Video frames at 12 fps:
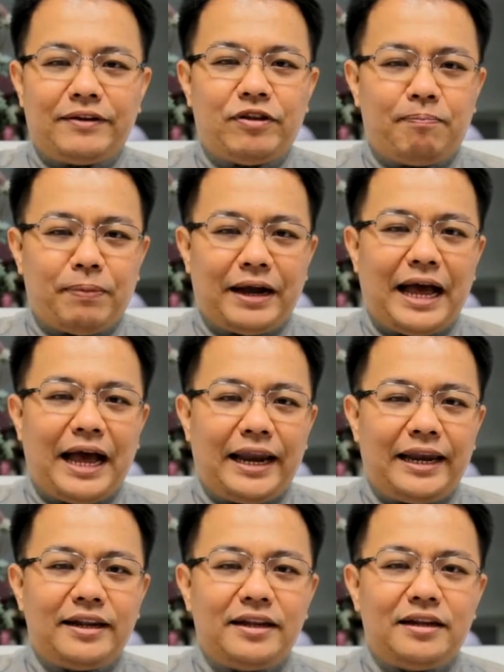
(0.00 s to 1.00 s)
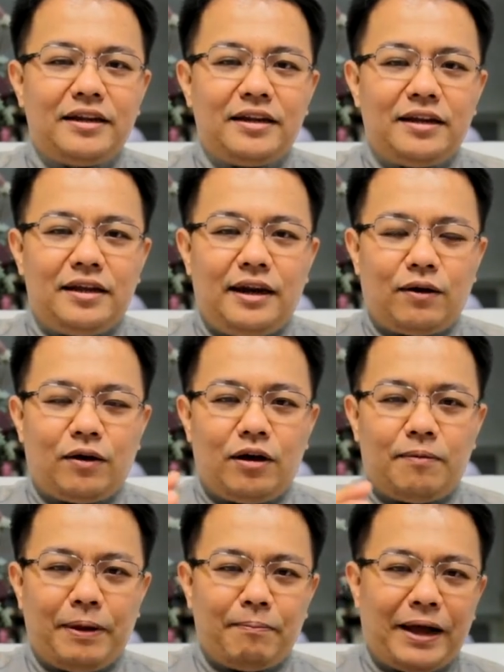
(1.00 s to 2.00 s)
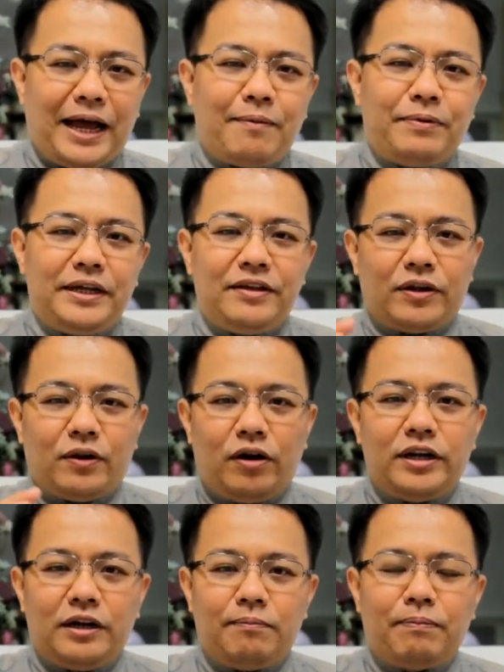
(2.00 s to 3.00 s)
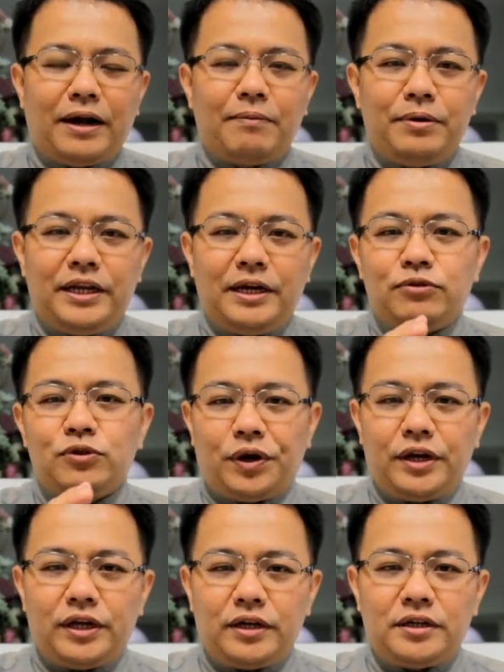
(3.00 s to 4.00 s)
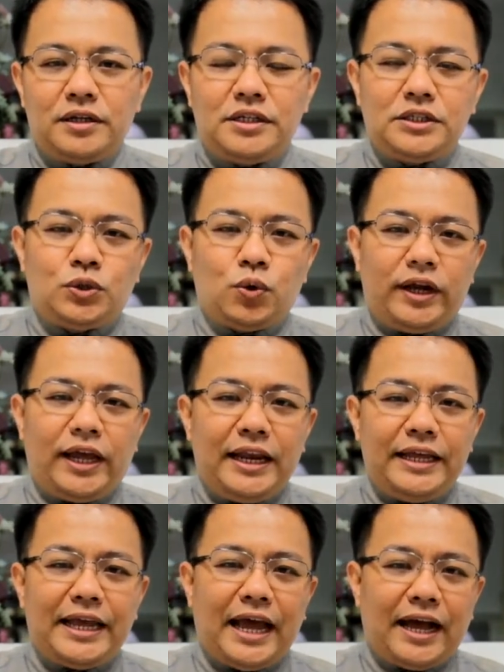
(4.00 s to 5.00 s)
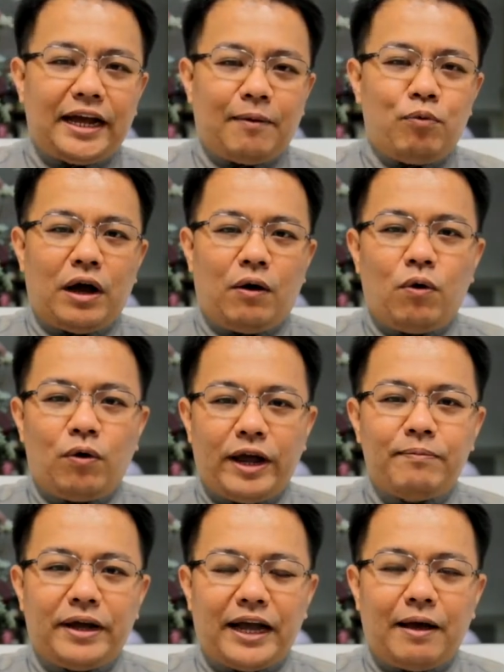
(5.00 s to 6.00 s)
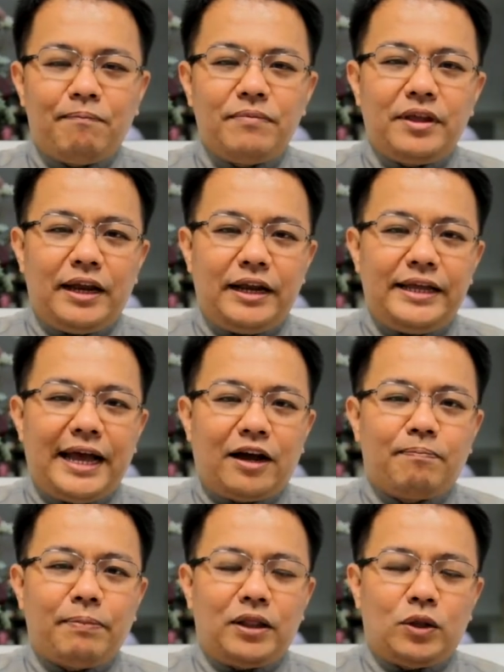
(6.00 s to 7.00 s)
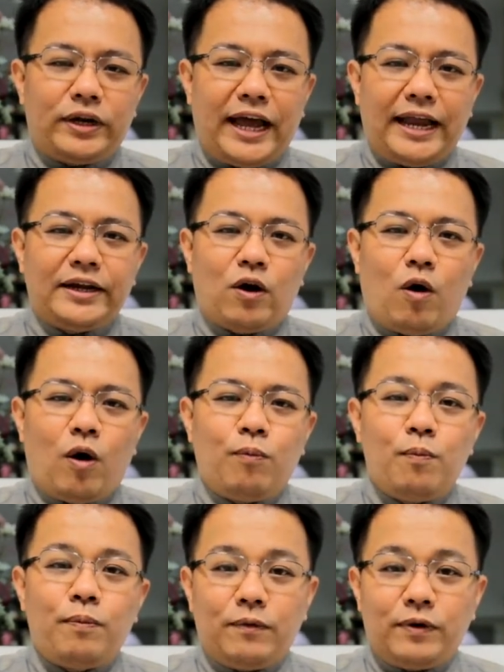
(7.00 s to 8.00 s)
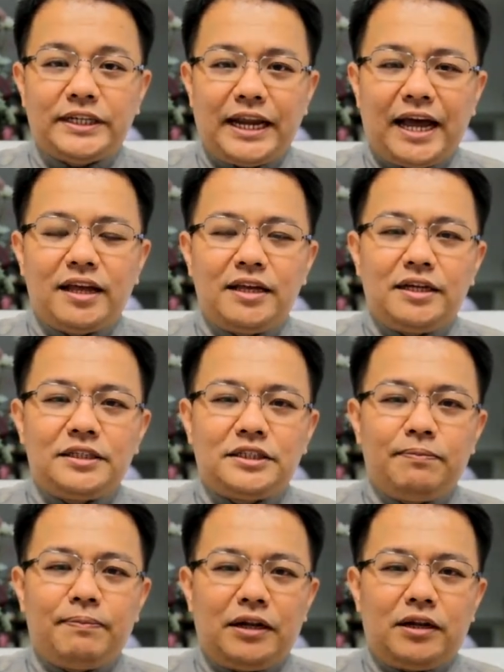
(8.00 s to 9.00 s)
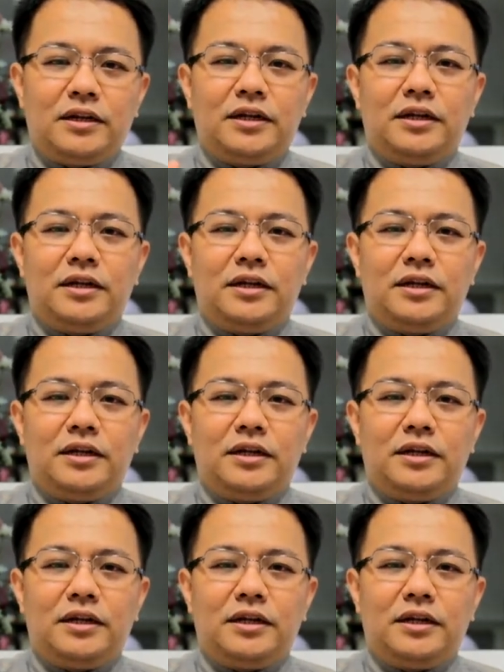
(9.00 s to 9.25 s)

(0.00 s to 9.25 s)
ญญัติ 10 ประการ แล้วก็เป็นภาพที่สะท้อนถึงพระคัมภีร์เดิมส่วนหนึ่ง ส่วนเอลียากับภูเขาโฮเรบนะครับเอลียาก็เป็นตัวแทนของผู้เผยวจนะ ซึ่งเป็น